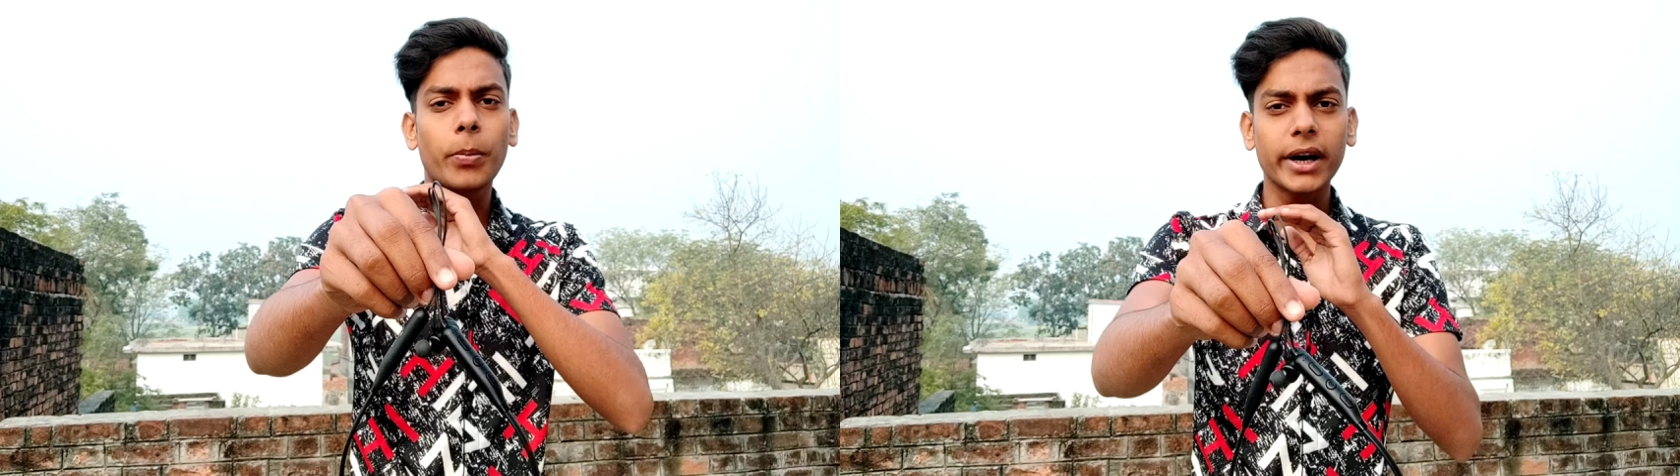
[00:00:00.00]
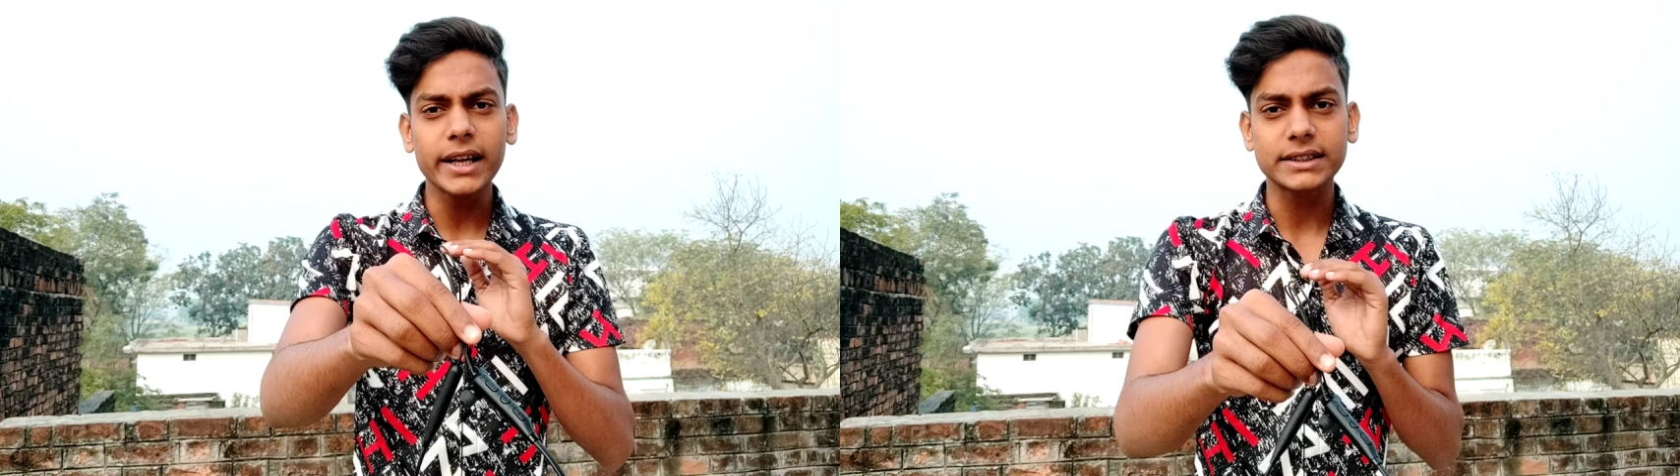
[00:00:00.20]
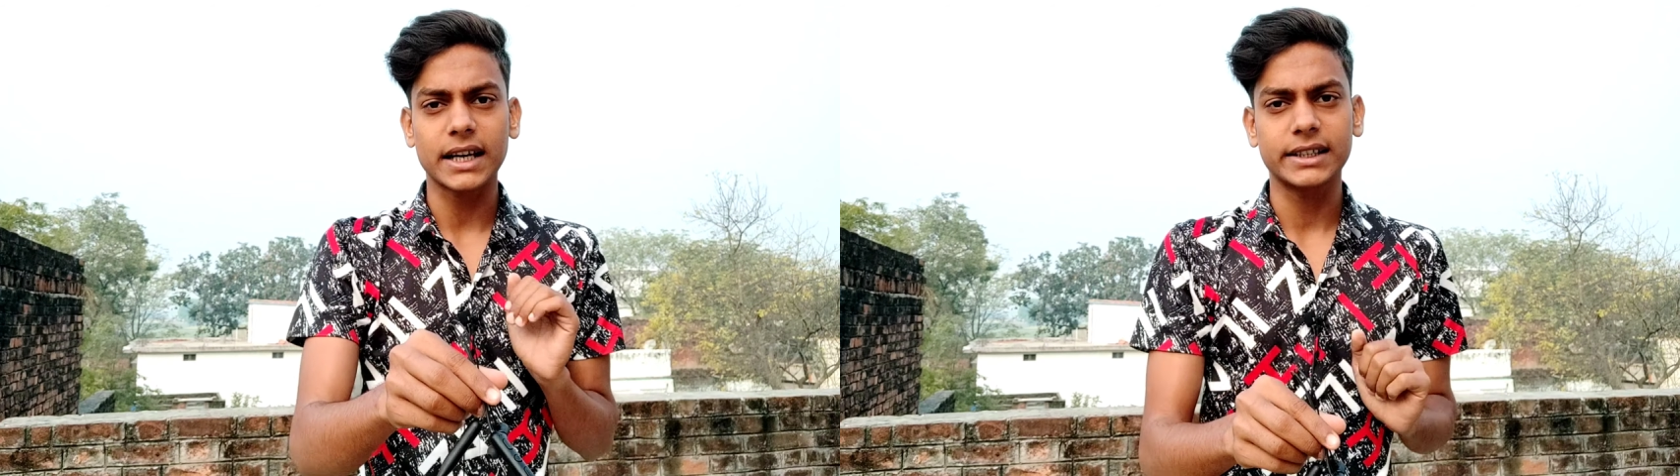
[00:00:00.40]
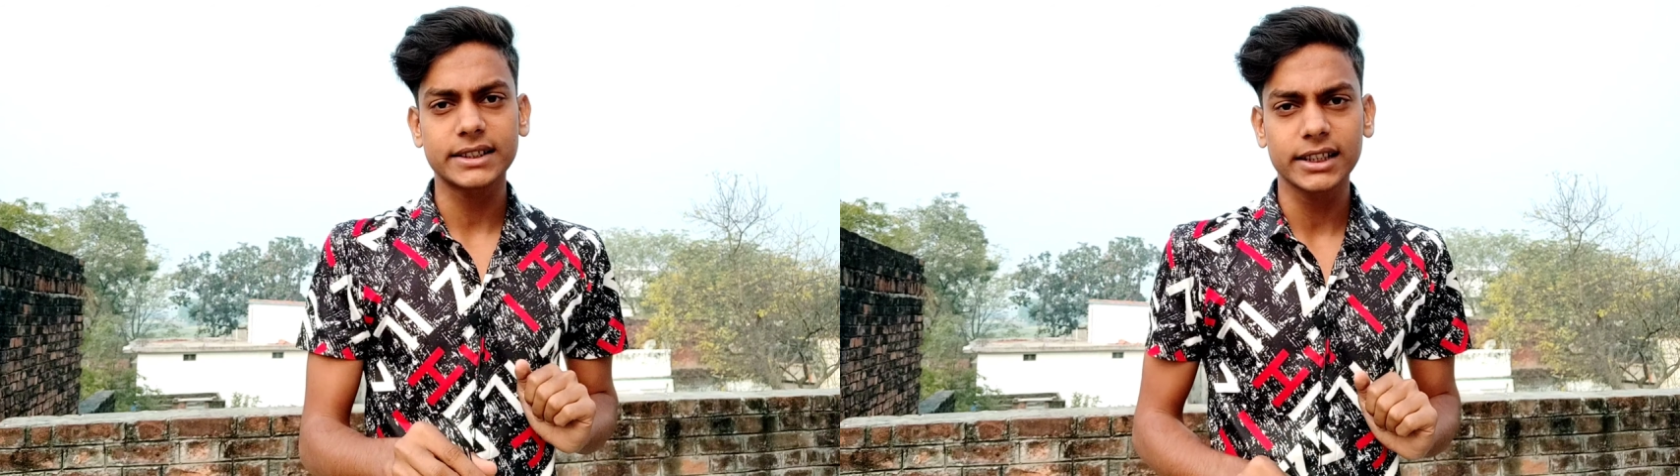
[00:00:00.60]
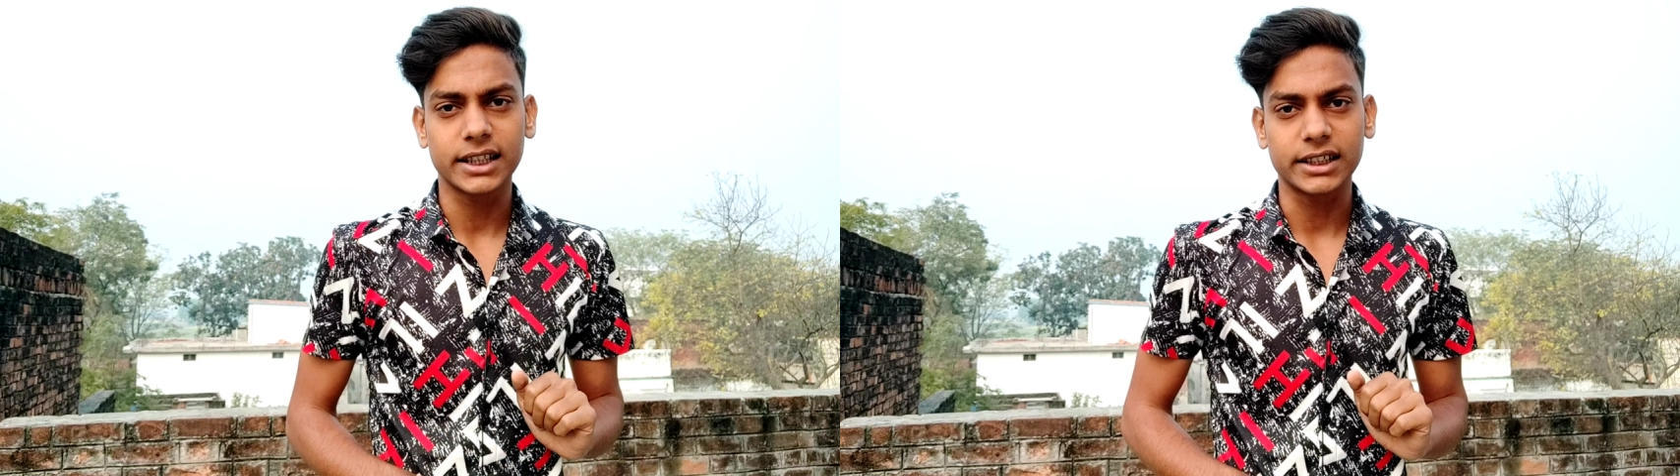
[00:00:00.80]
बड़े आसानी
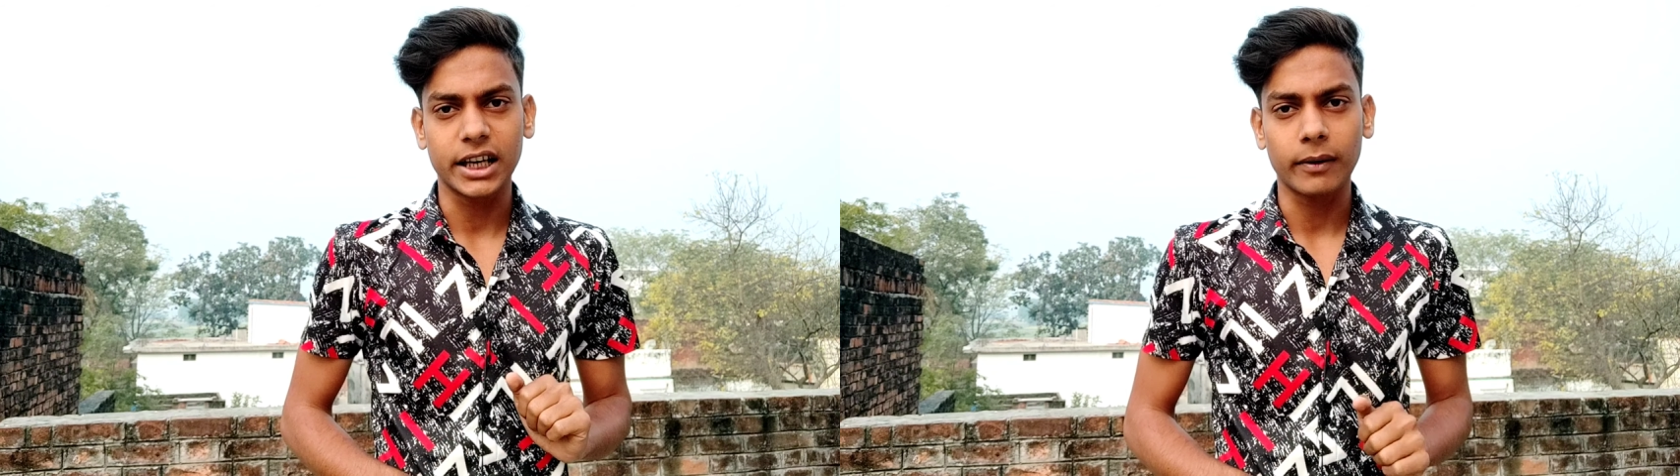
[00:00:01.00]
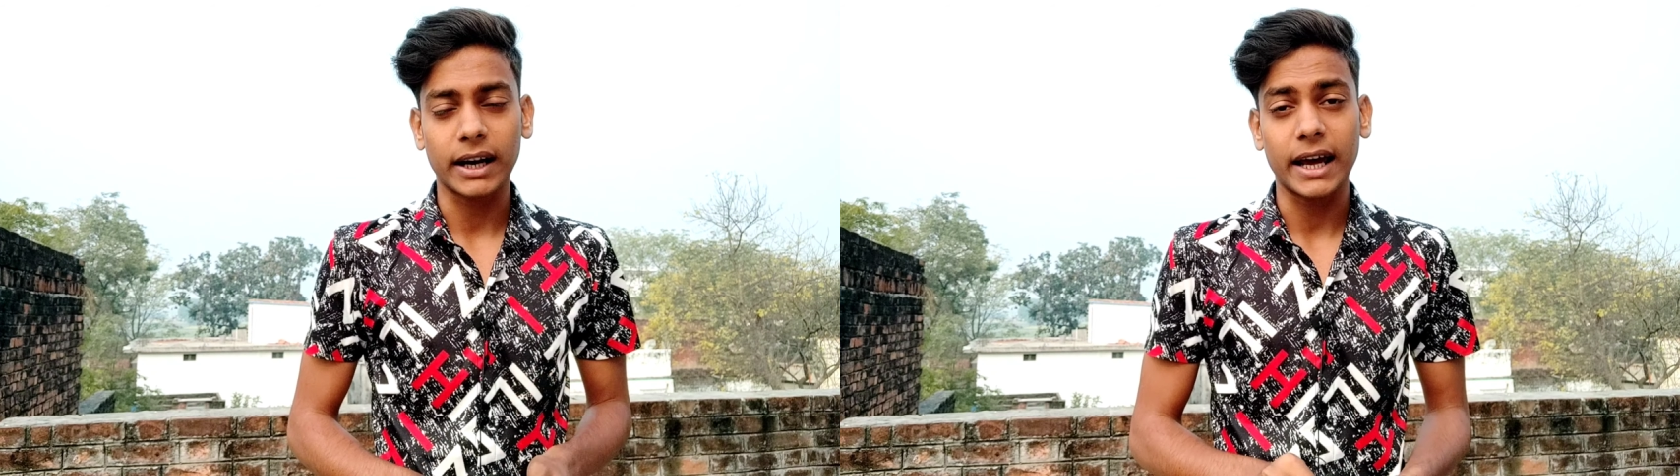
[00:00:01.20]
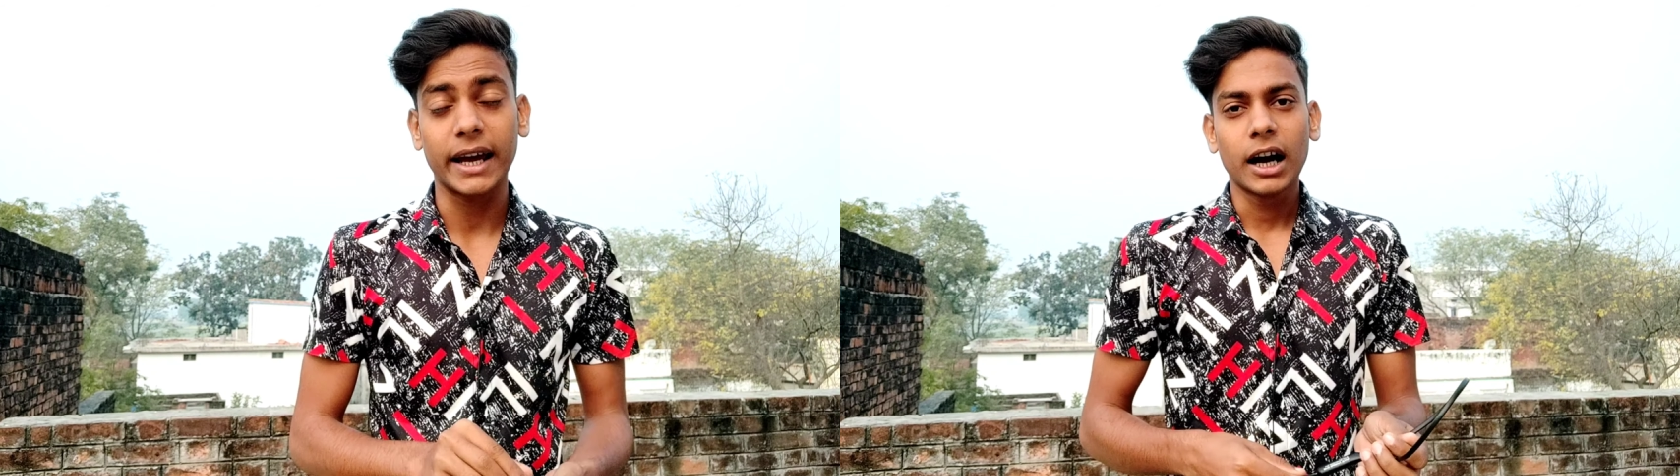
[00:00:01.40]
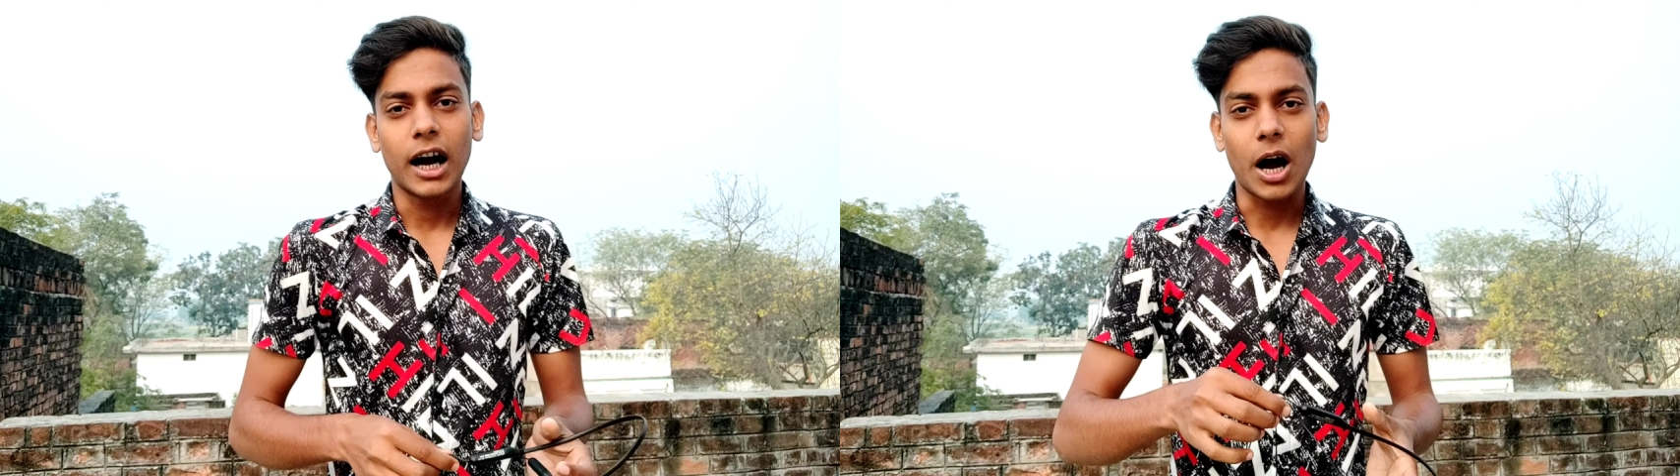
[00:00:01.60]
से दे देने वाला है